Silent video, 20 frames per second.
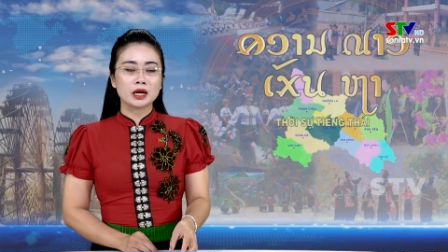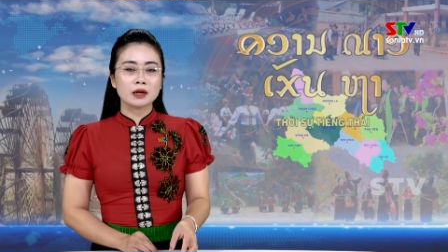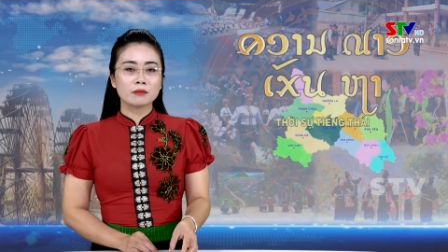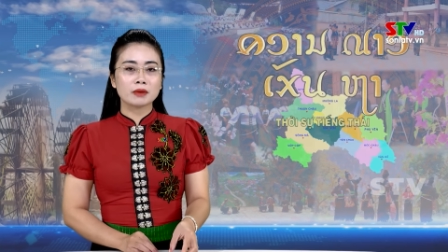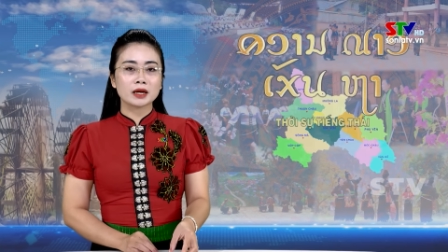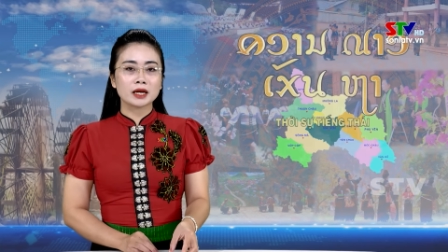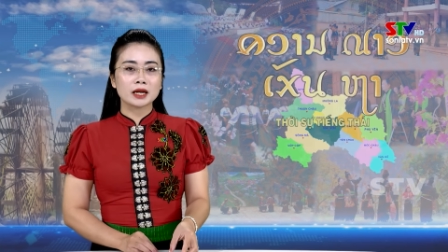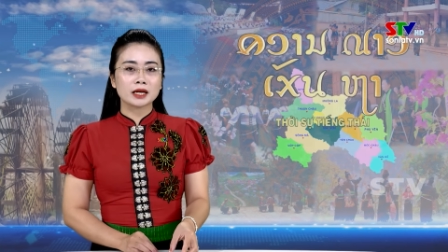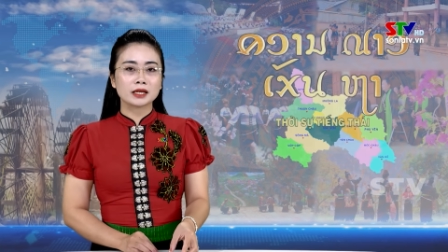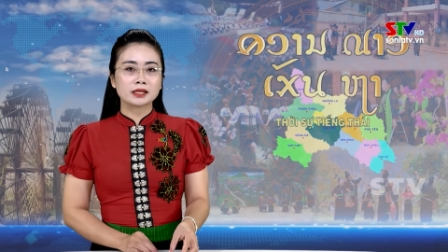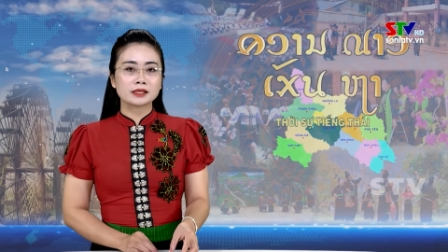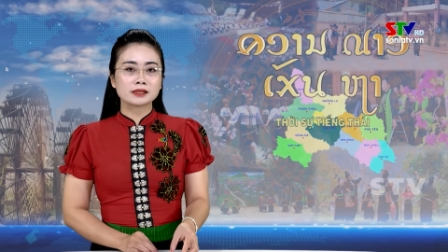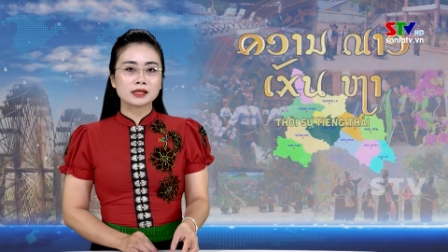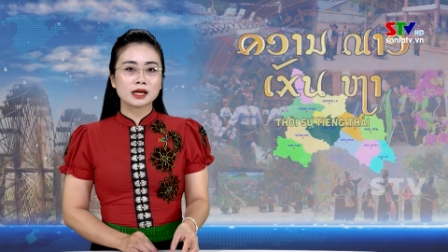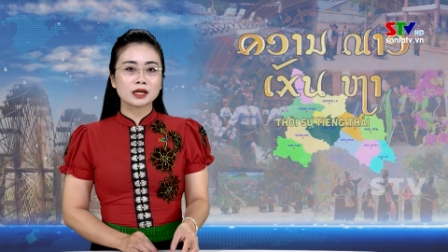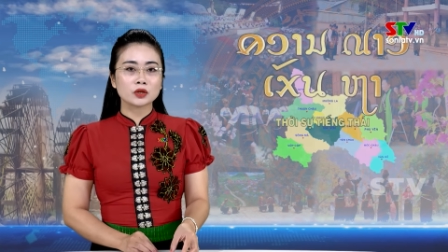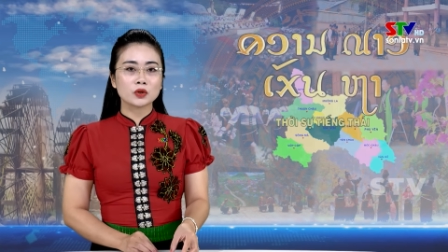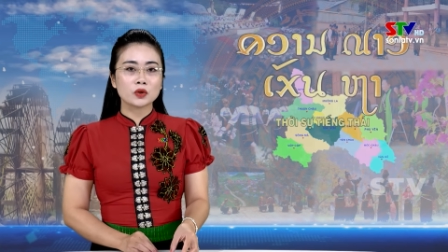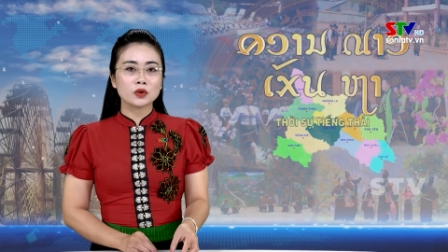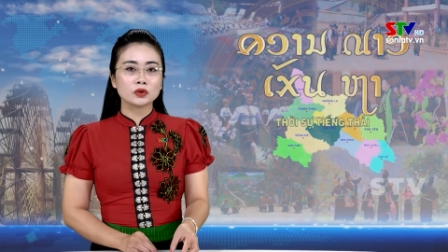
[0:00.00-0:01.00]
bắt đẩy
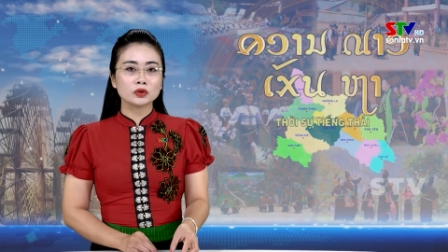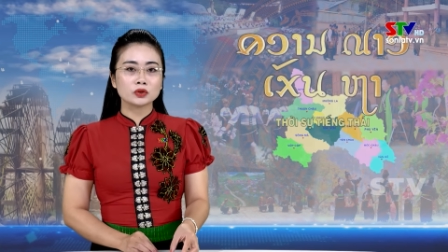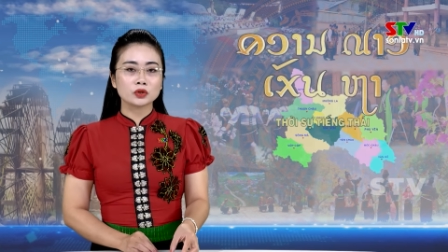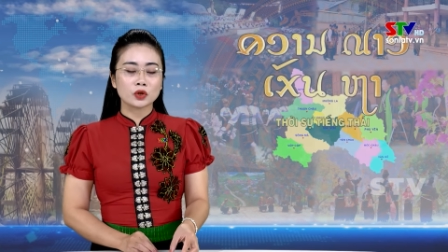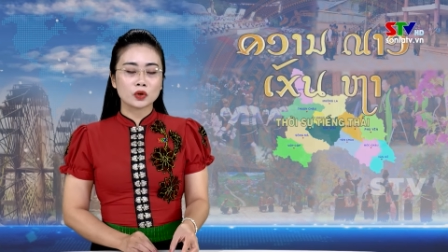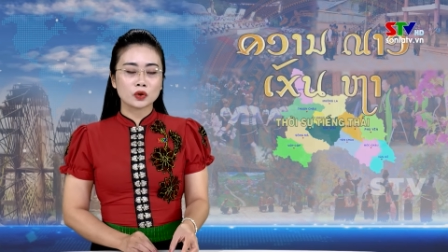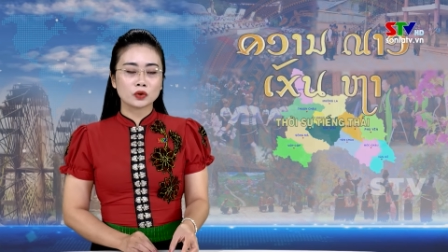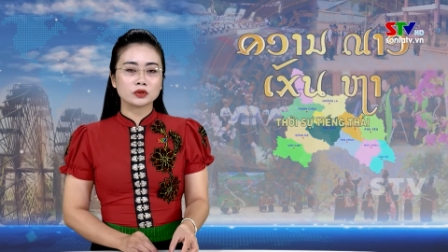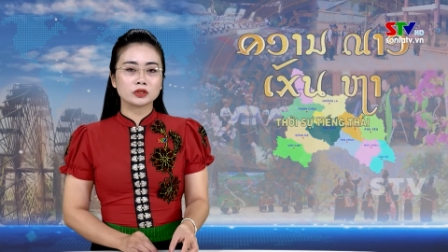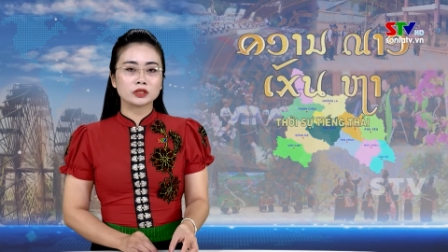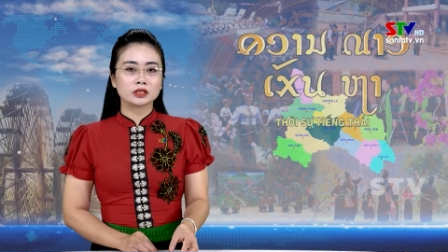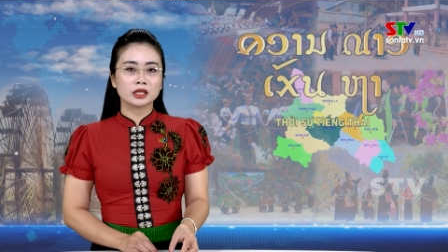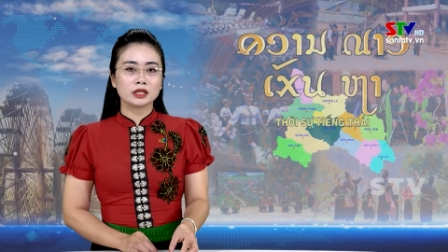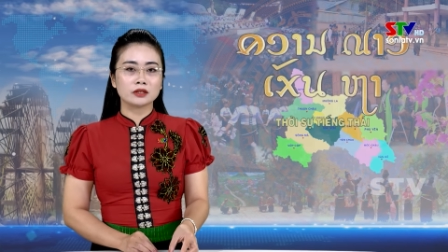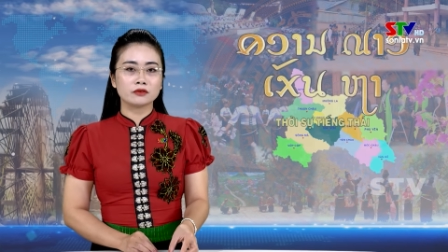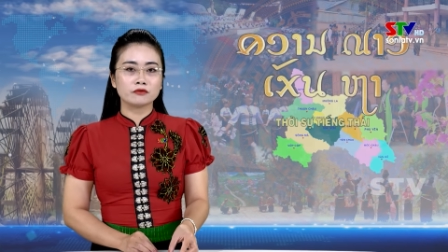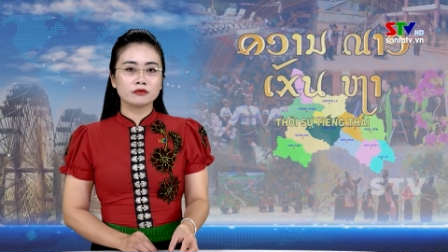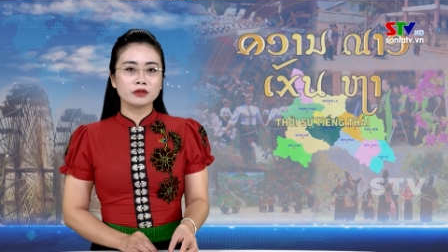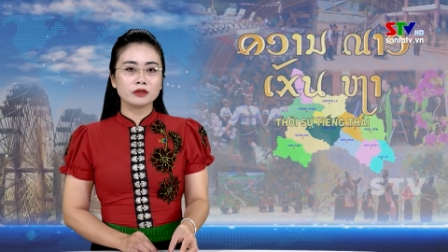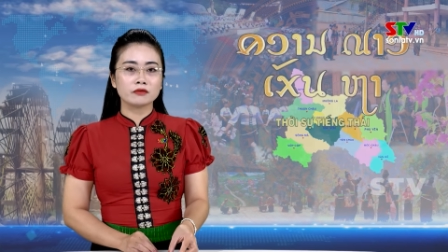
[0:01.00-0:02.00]
san côn, khồn
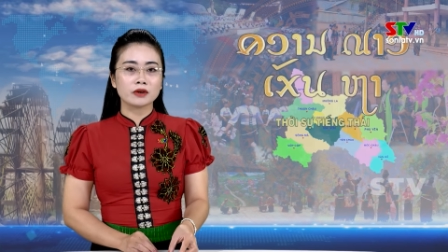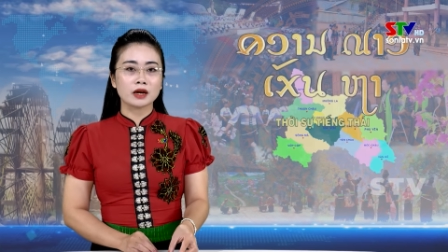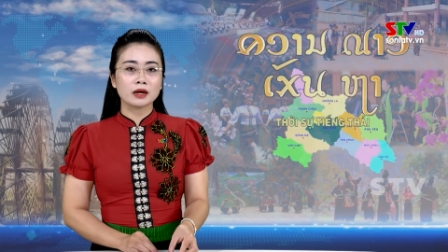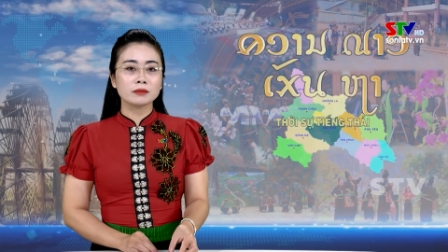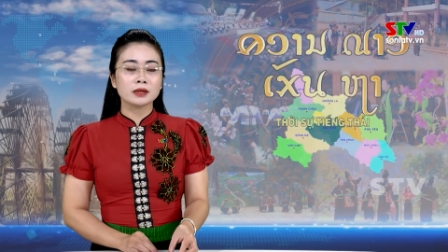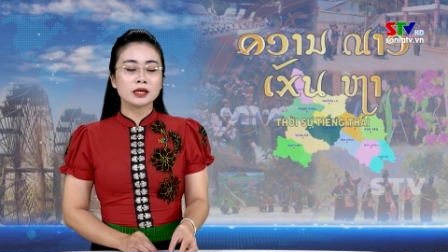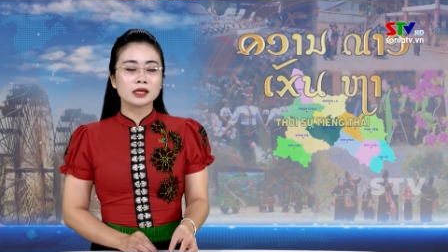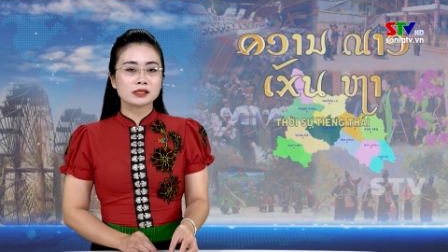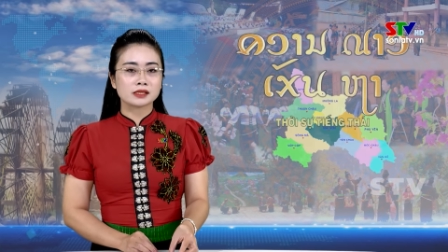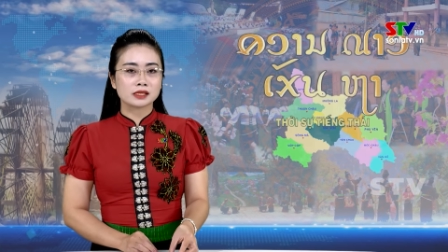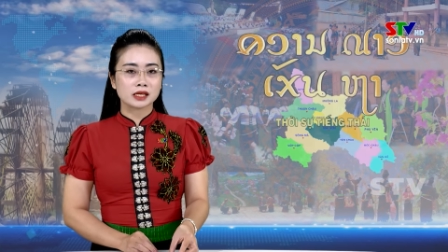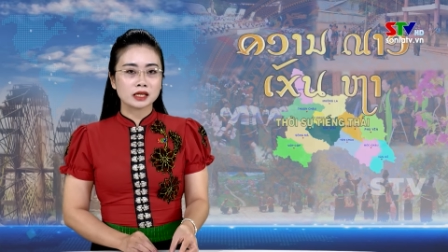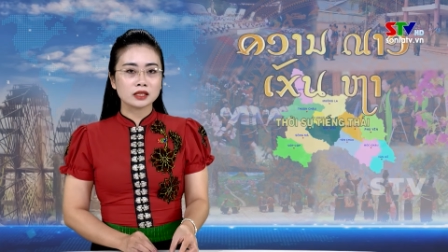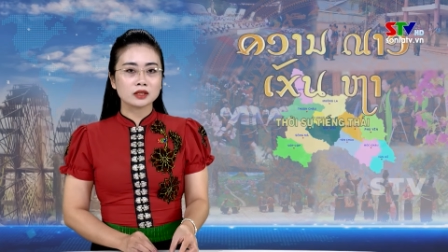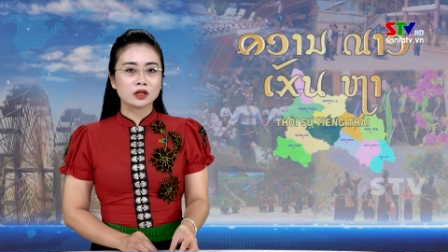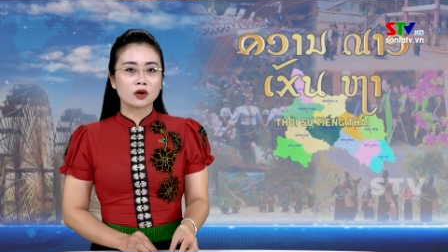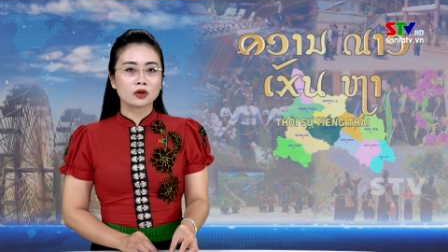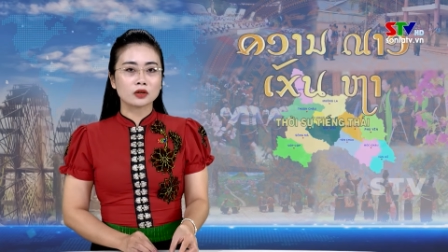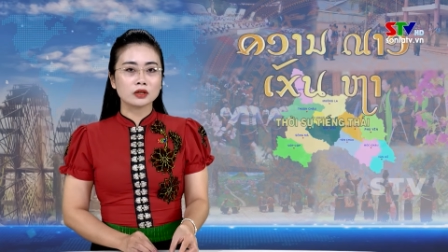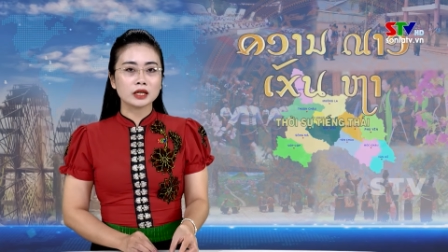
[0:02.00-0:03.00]
chiên, phít phép, xí
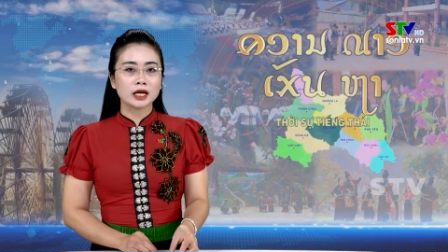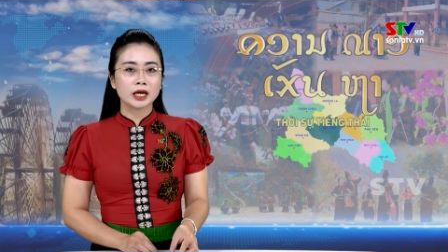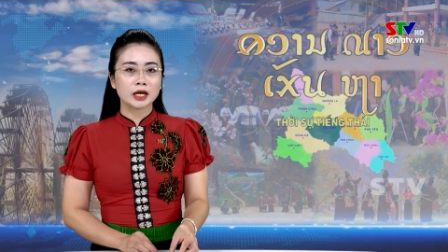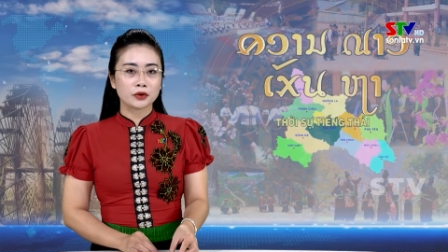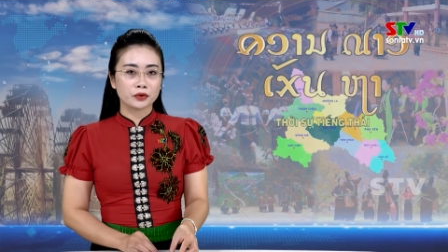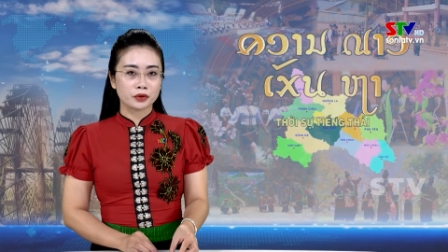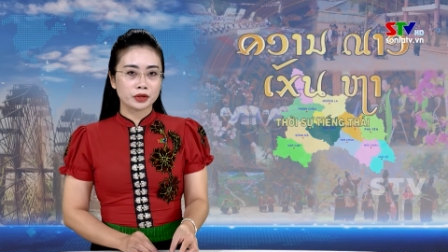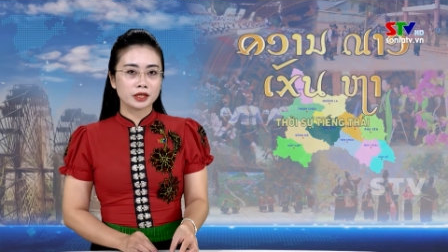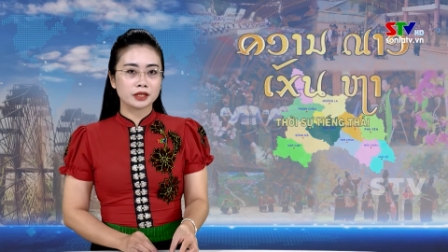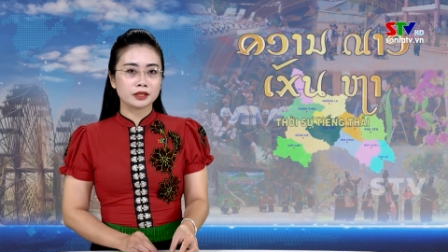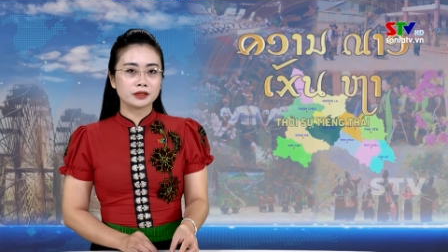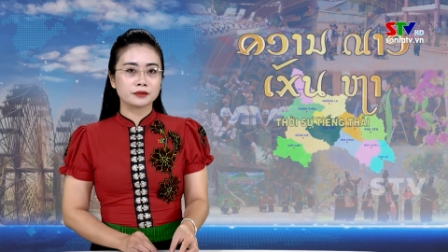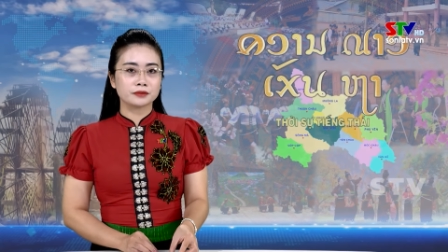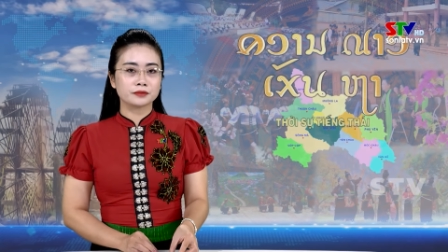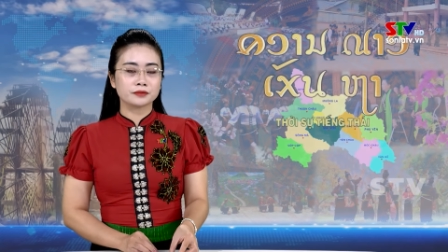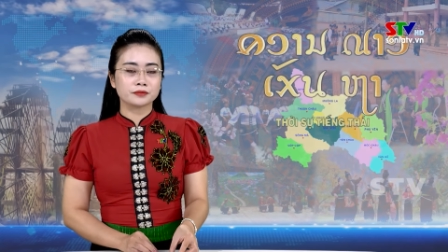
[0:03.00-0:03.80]
tón, heroin.